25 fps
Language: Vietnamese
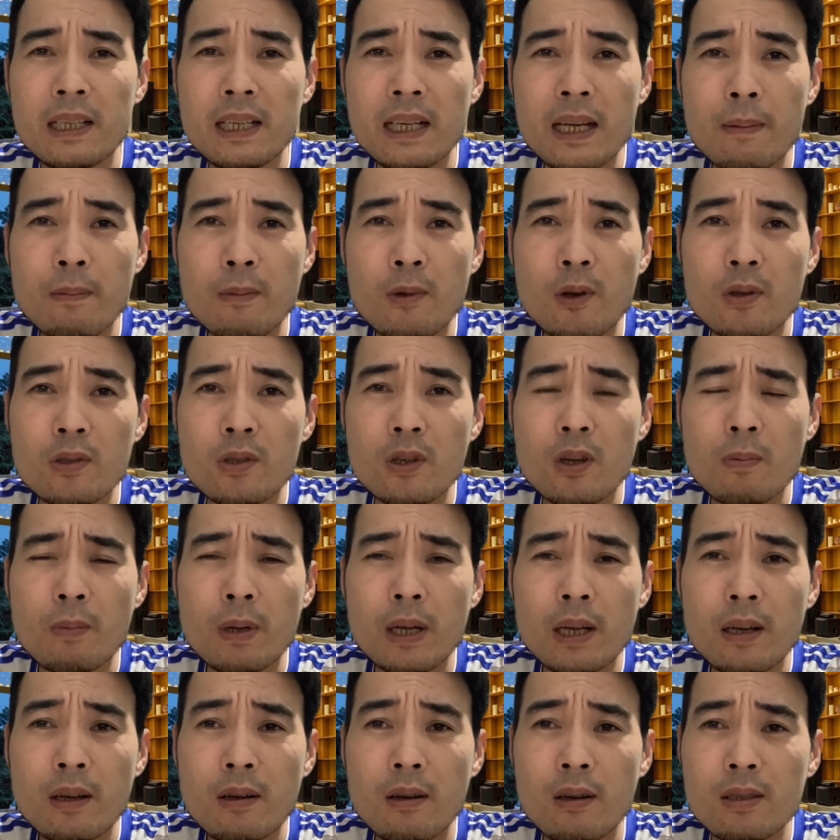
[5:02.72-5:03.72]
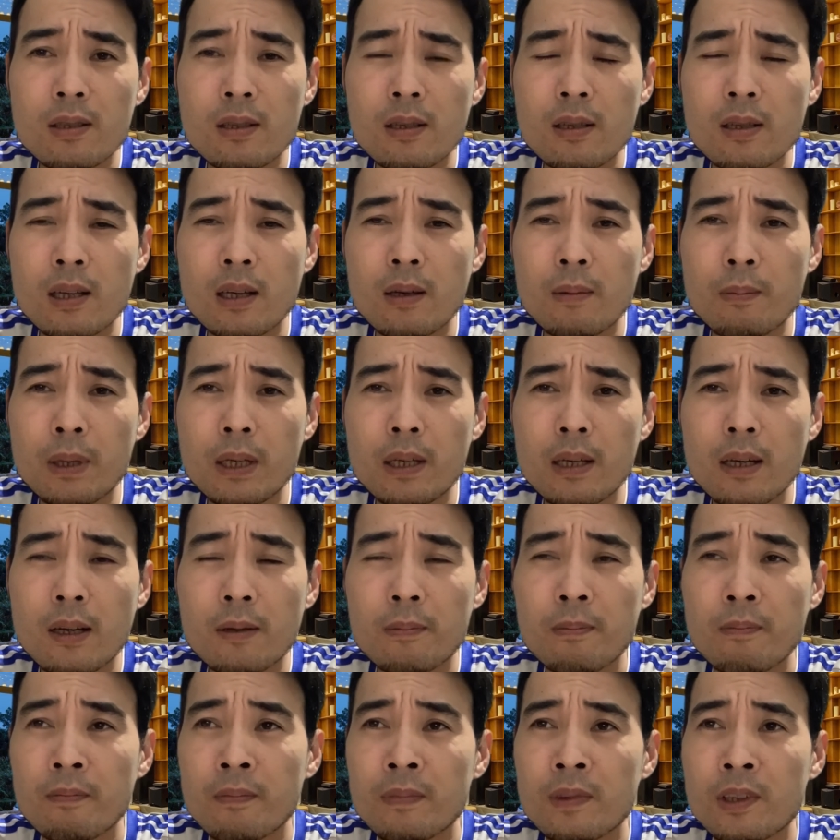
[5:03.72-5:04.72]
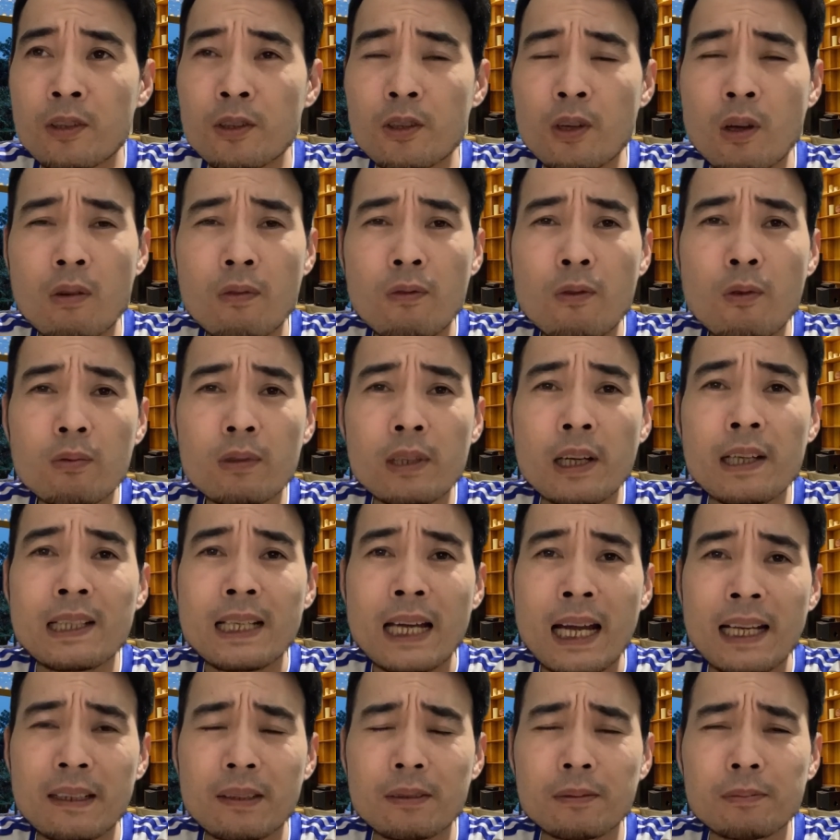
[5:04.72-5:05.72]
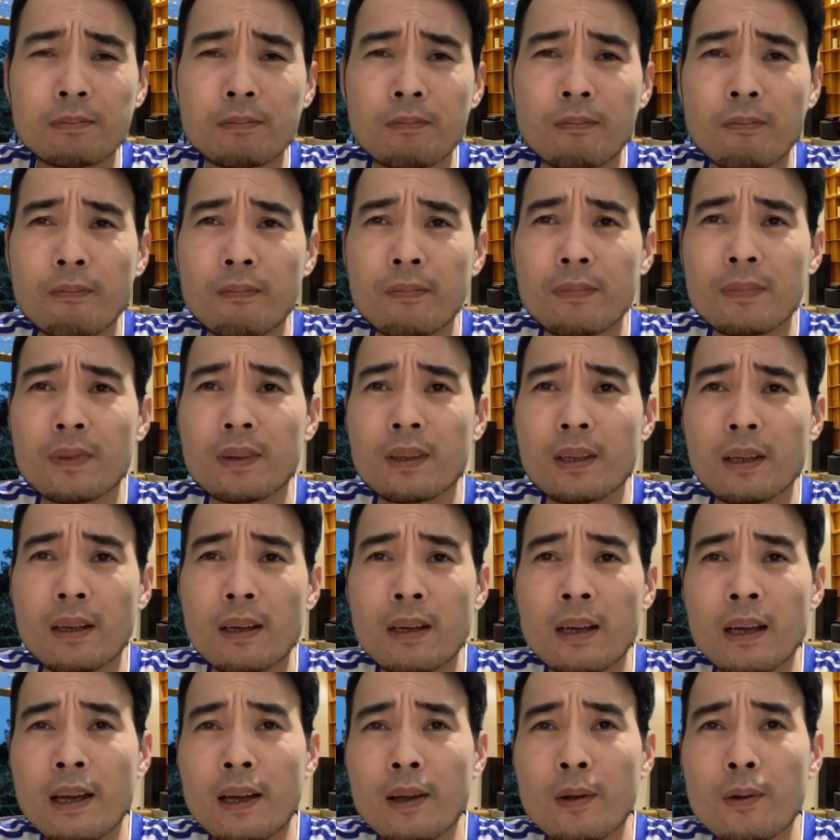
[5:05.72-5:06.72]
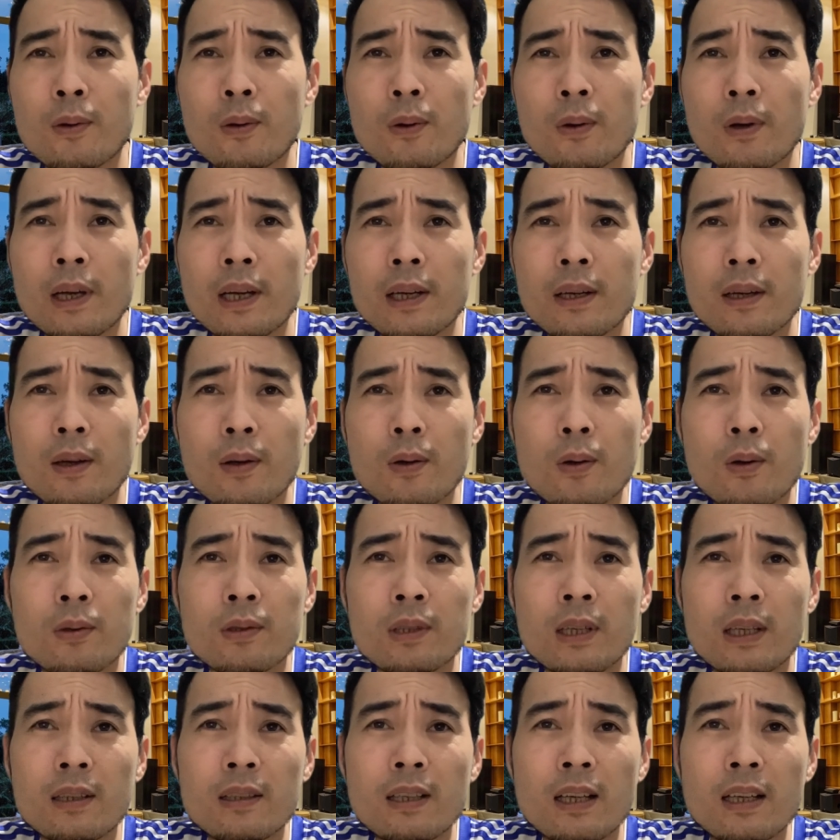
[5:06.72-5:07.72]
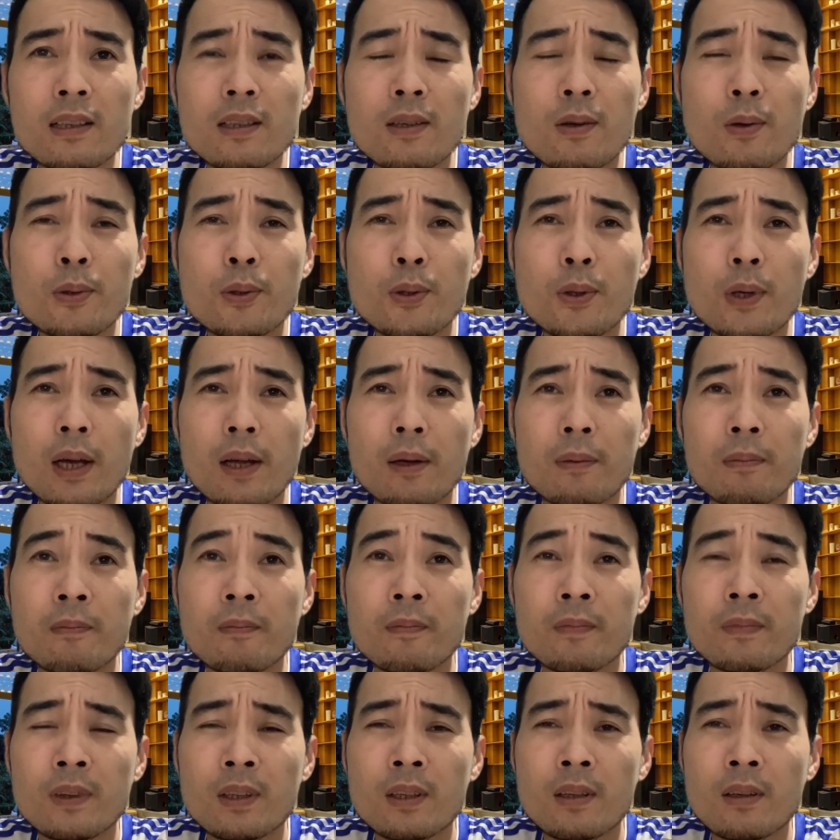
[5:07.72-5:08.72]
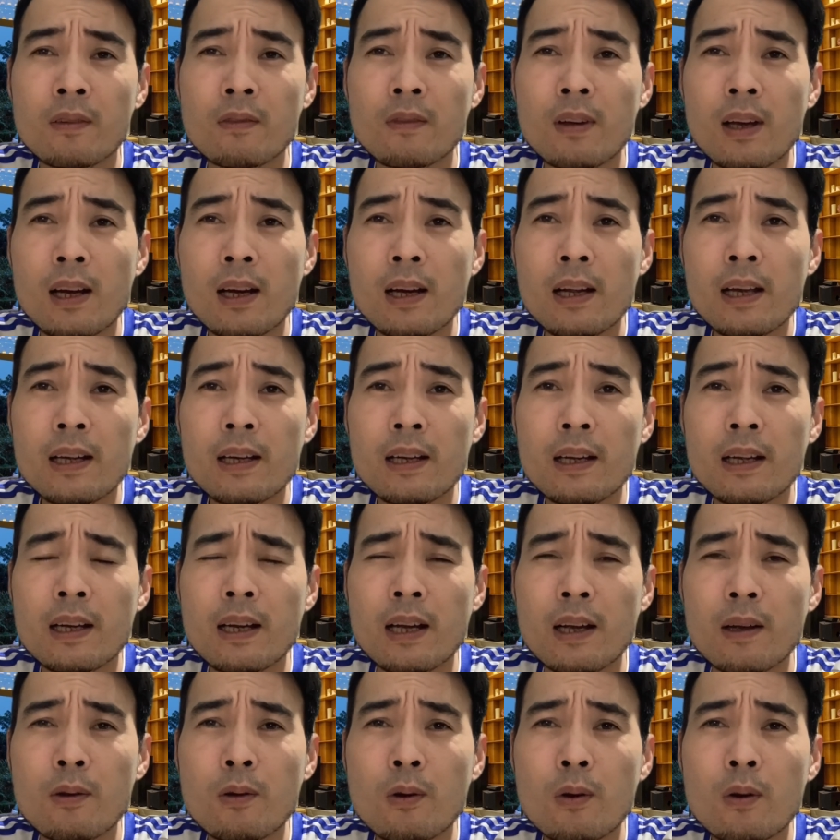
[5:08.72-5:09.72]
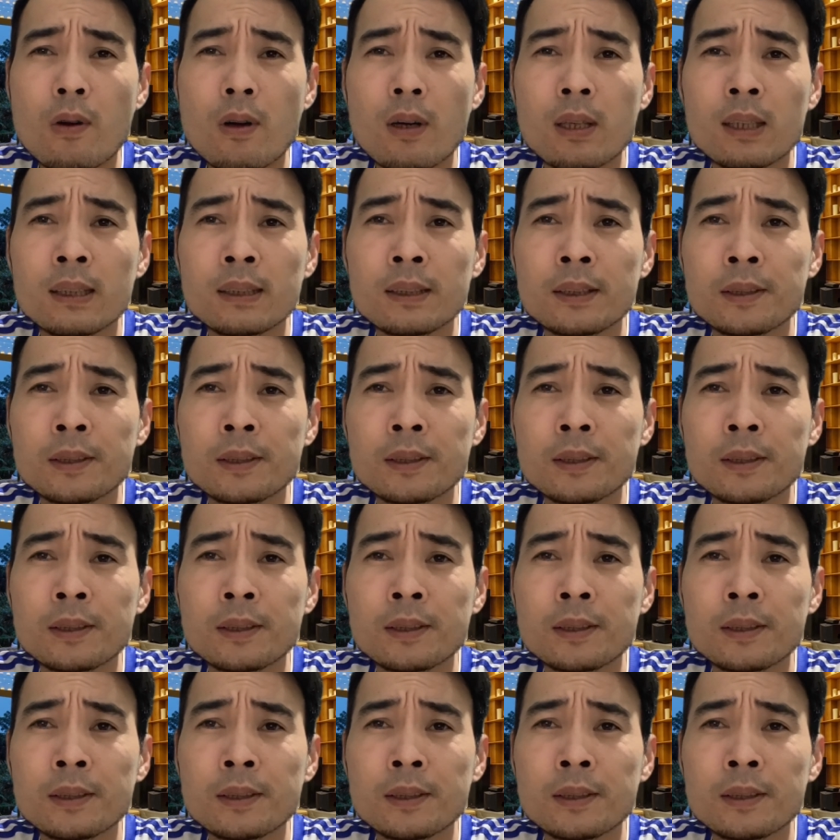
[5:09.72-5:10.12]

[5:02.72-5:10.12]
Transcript: em gọi cho mấy gọi cho là mấy à, cháu phúc tài trạch để cô lên cô dẫn dắt câu chuyện và lên này để cô